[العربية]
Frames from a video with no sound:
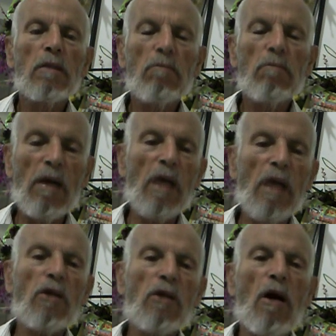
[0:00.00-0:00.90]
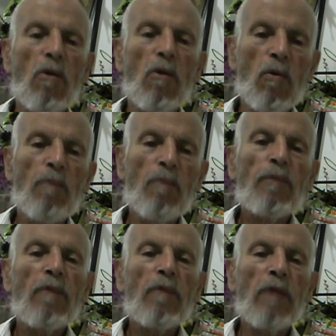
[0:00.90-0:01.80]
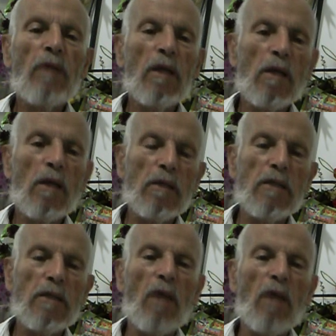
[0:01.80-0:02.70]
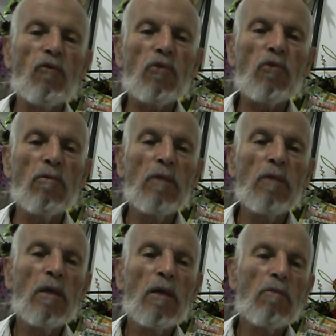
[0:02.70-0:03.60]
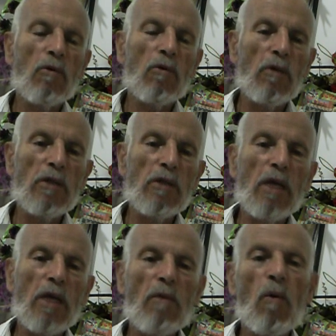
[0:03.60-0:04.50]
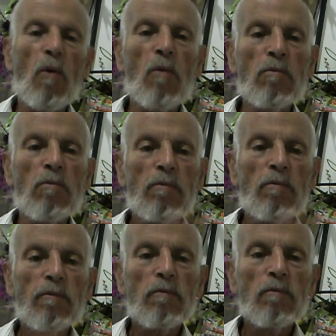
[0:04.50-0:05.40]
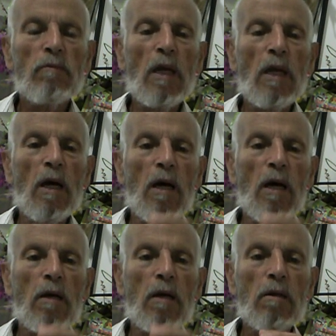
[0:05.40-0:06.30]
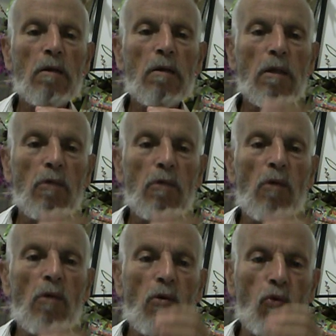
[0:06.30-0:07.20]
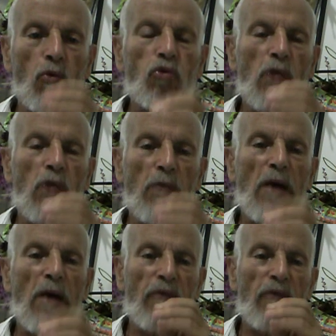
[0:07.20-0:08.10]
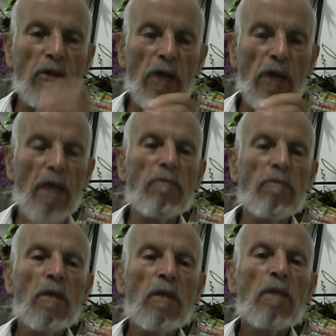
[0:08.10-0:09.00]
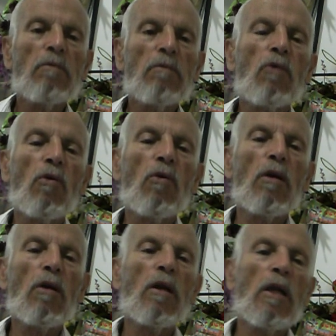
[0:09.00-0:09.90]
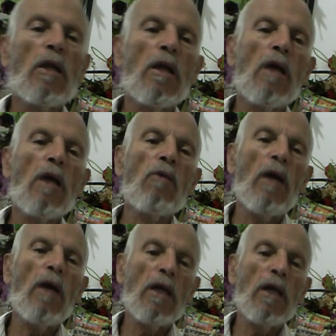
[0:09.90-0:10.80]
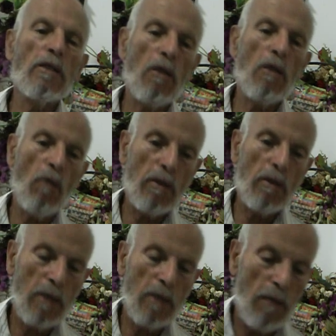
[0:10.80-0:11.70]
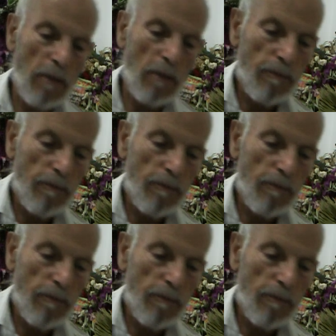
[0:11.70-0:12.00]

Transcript: براش قالوا في تنزيع أنفسهم من كل جريمة وهم ملا الروس الكبار في الجرائم بكل أنواعها نسأل الله السلامة